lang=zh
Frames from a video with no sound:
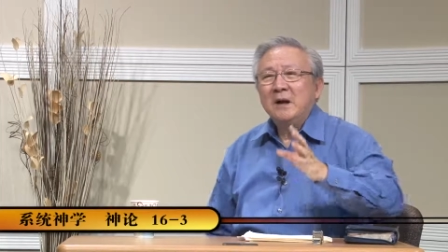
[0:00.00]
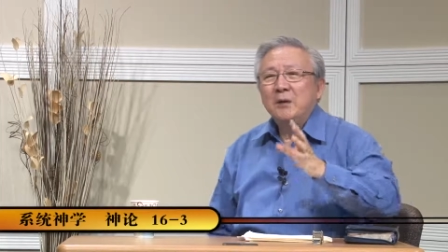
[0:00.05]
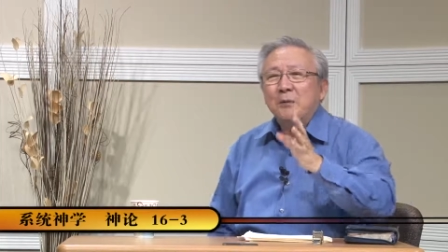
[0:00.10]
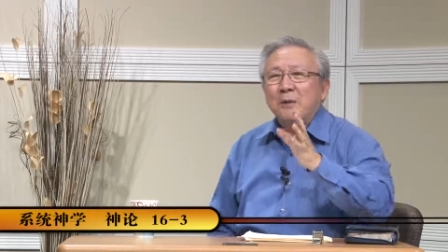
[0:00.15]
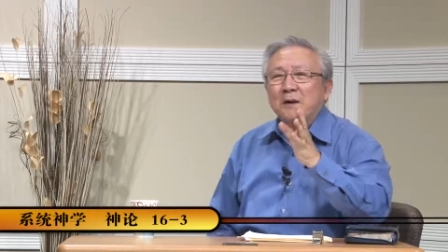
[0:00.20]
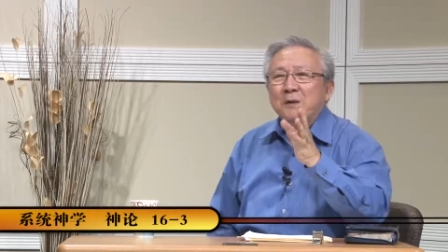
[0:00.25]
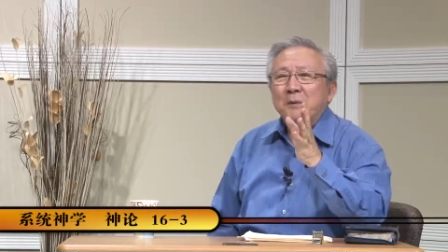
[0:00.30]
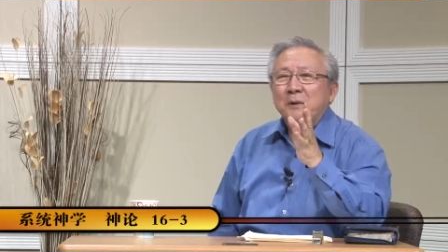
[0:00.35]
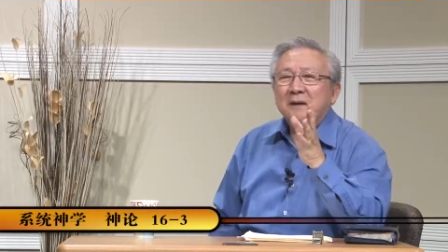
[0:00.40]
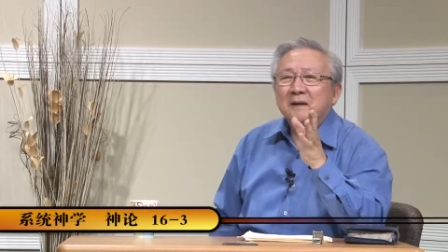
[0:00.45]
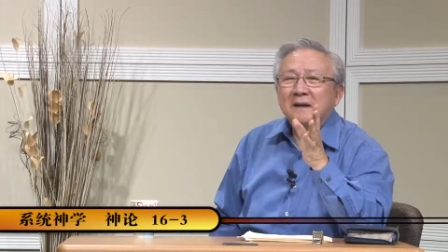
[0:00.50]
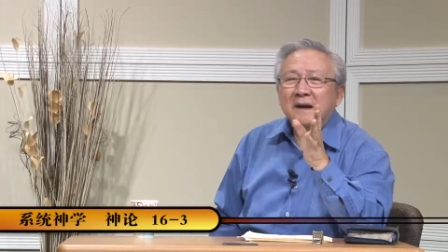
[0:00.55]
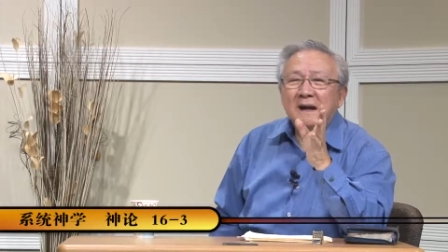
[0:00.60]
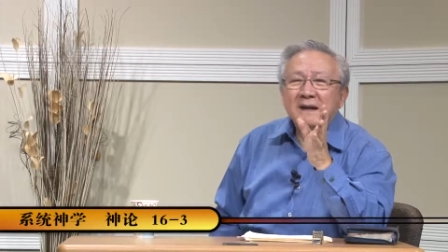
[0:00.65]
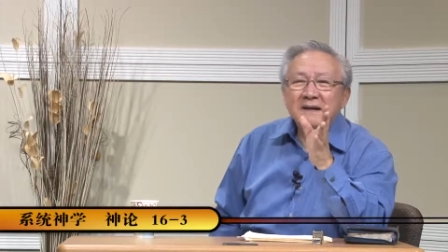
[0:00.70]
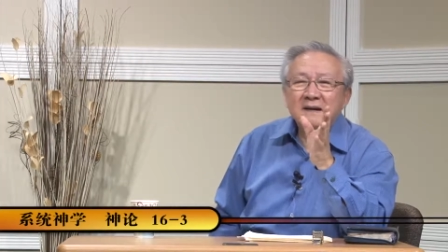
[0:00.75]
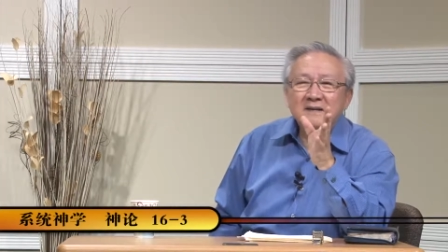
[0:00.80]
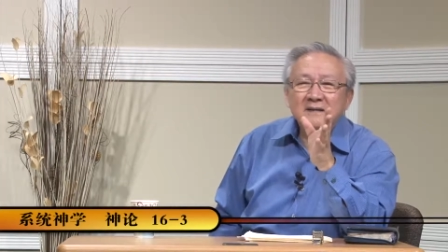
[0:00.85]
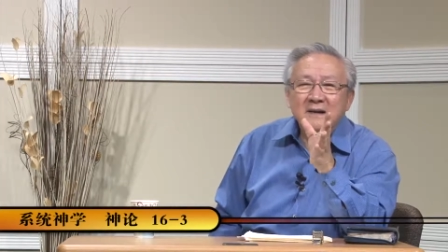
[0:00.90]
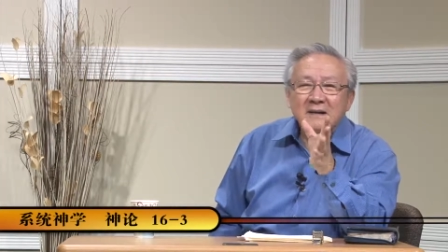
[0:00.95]
换句话说，
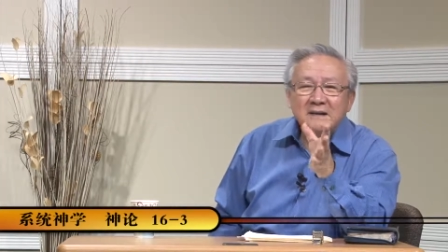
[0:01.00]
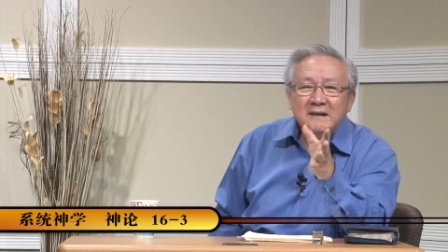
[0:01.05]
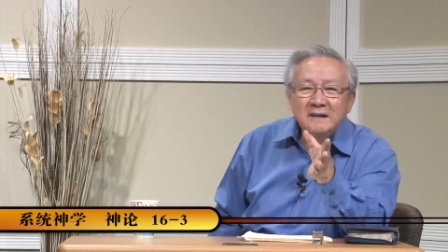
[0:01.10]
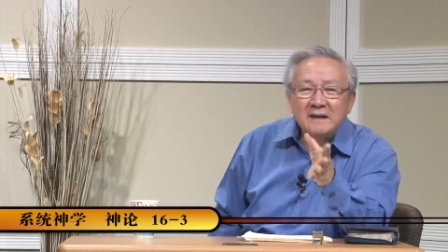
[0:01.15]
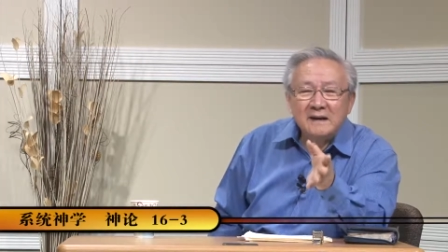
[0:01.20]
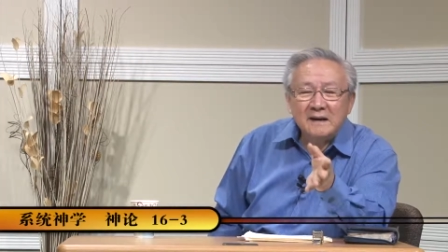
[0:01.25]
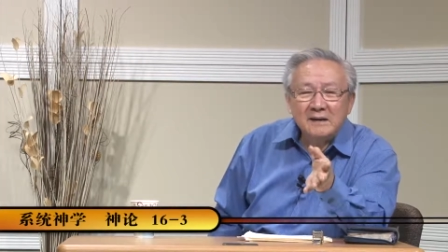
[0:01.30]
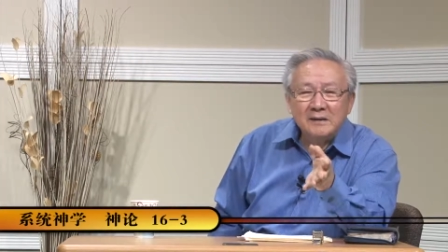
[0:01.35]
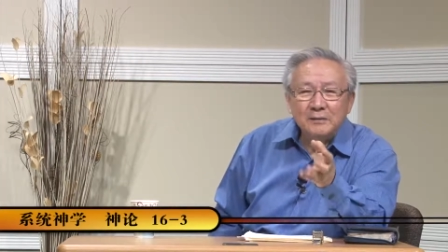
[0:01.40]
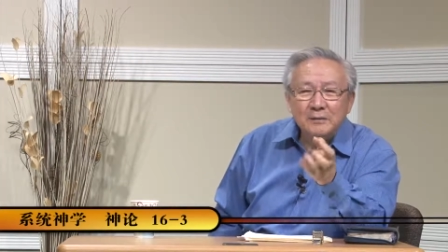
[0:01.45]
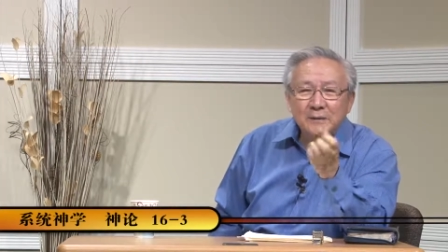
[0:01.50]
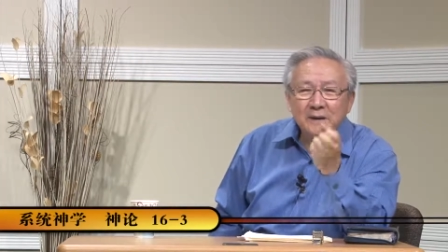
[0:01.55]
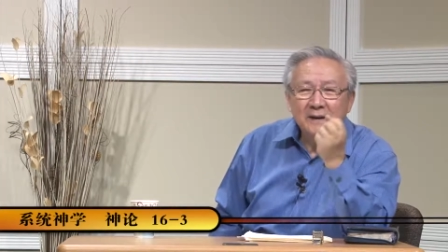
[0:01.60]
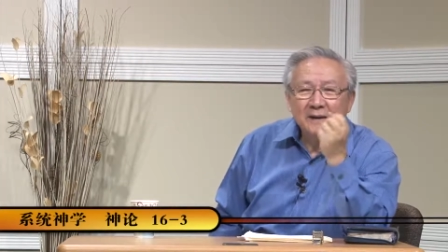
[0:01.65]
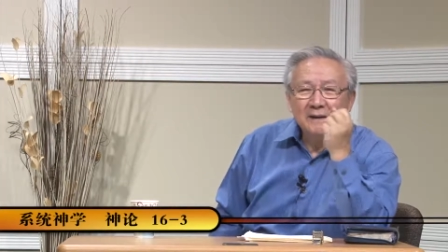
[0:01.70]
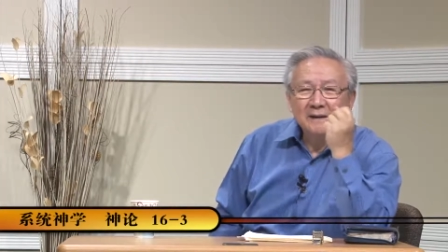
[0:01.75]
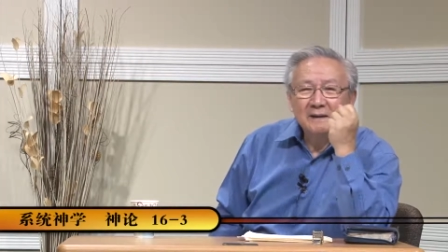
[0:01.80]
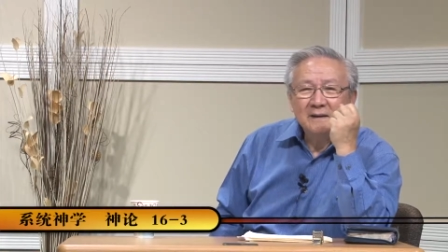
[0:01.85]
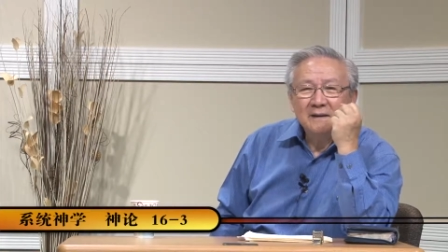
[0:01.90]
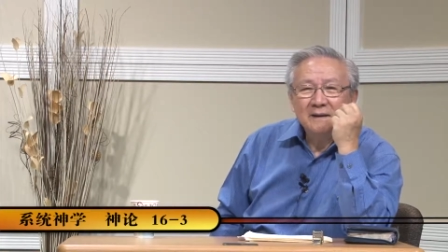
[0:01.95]
看见上帝的恩
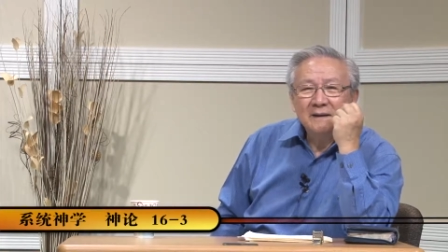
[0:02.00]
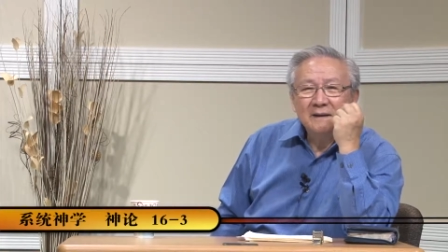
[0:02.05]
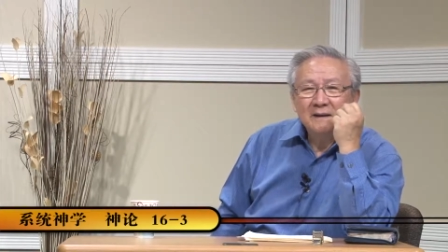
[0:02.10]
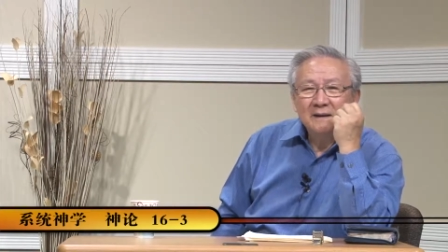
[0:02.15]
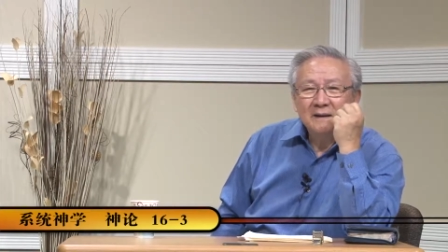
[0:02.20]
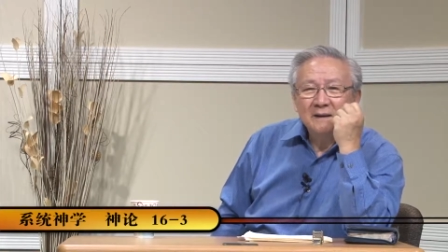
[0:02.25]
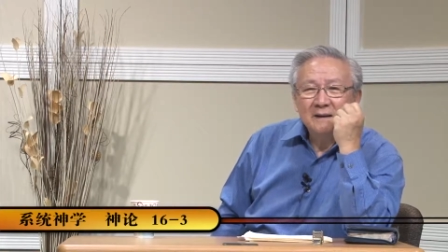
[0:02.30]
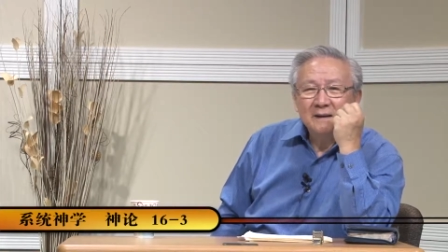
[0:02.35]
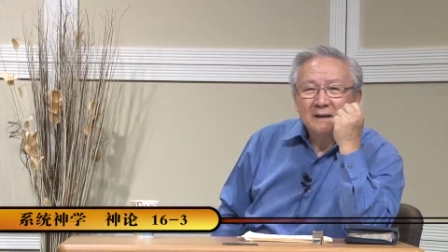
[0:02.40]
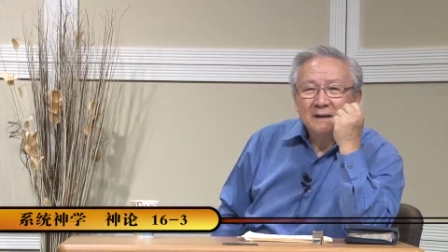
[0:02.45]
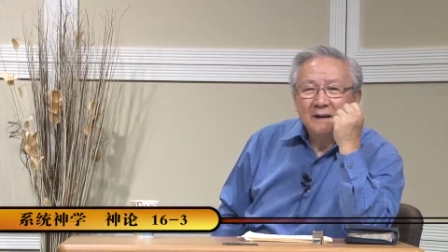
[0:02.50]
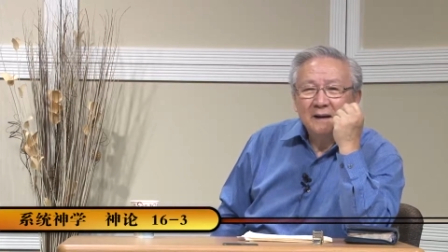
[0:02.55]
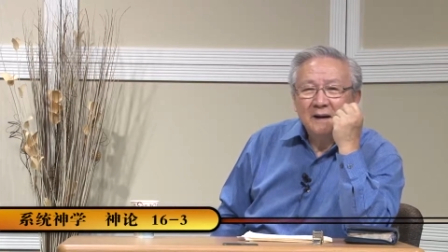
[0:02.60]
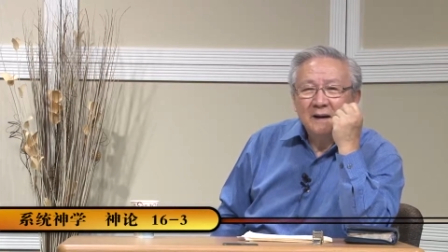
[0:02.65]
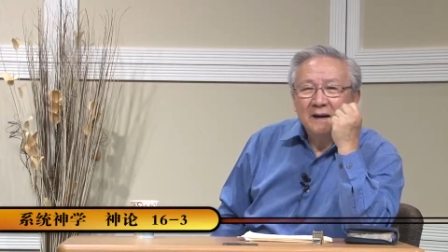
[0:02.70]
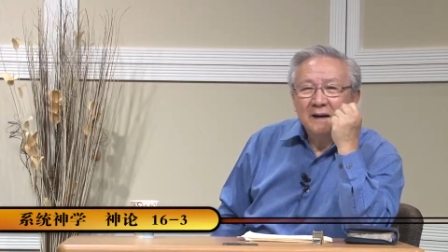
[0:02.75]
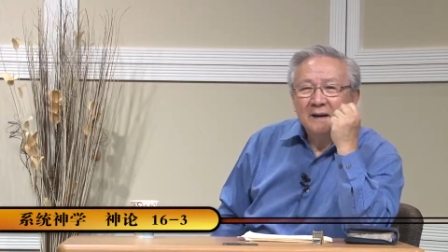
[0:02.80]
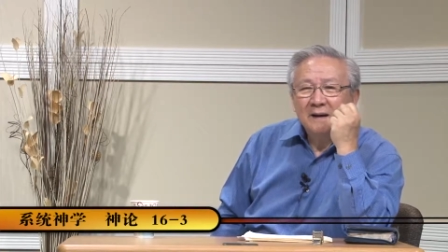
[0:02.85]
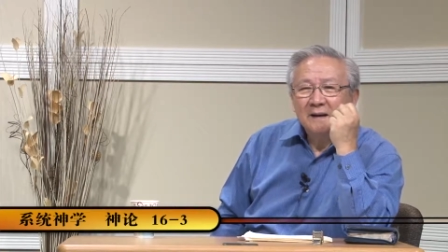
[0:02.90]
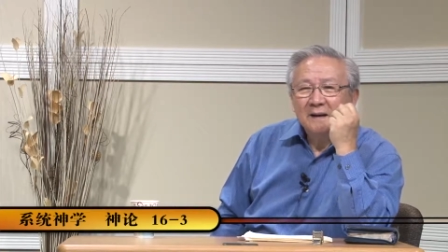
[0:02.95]
惠
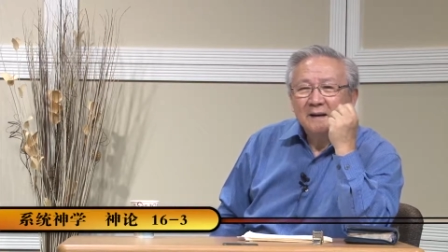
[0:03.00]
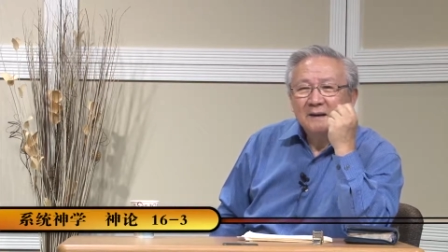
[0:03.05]
啊，